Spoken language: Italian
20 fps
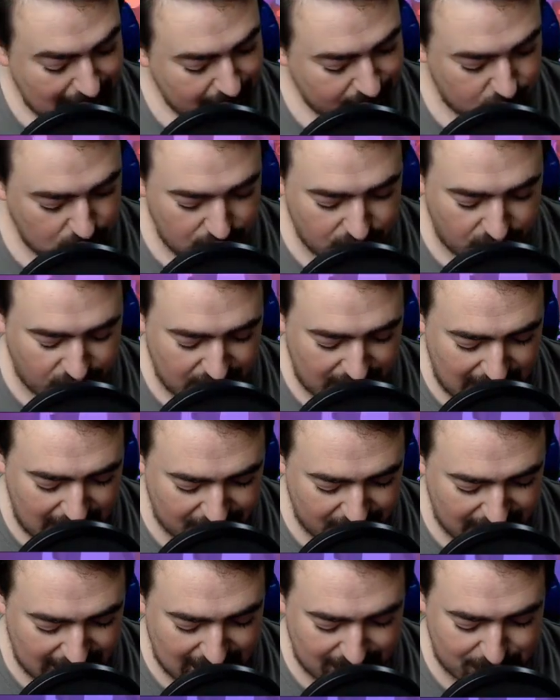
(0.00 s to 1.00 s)
volevo fare la
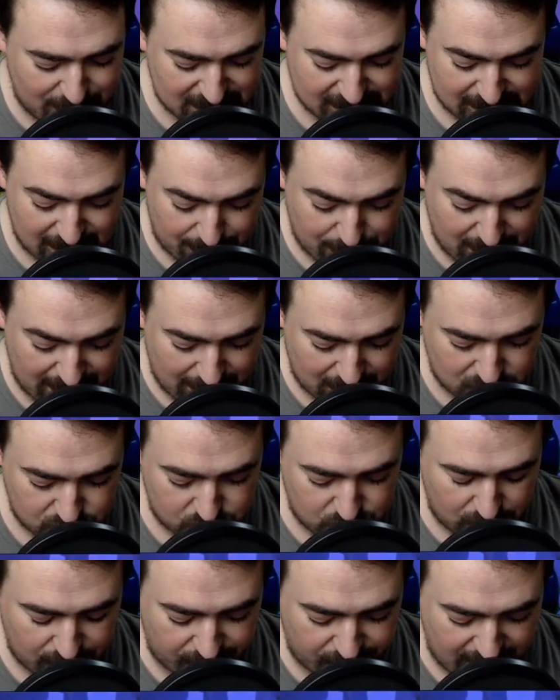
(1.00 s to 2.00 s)
final per scappare, non
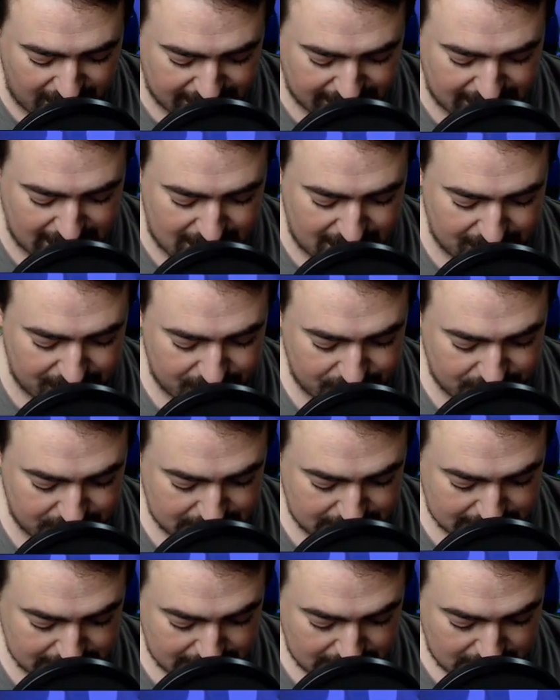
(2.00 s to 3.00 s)
ce l'ho fatta.
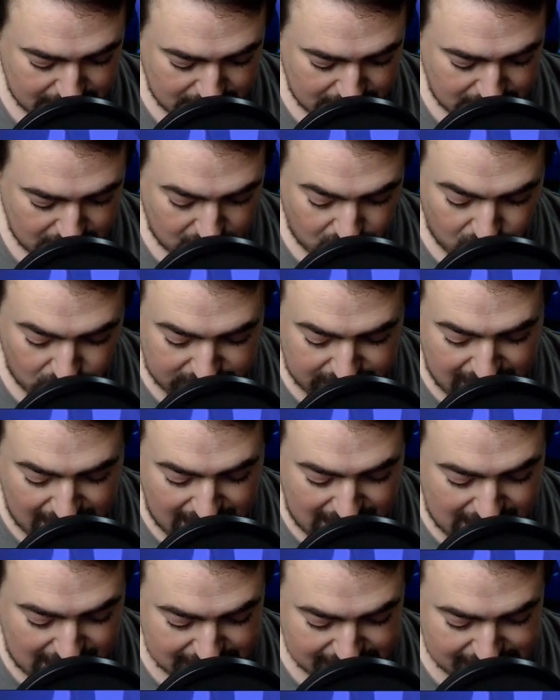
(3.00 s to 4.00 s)

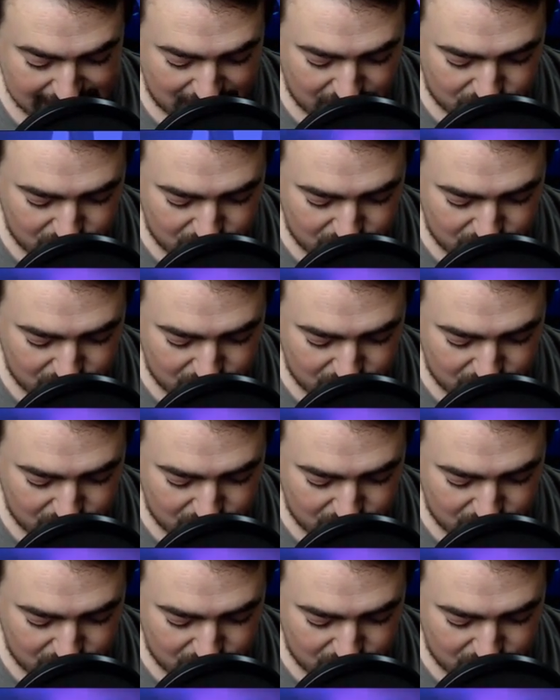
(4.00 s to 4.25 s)
Ok, stanno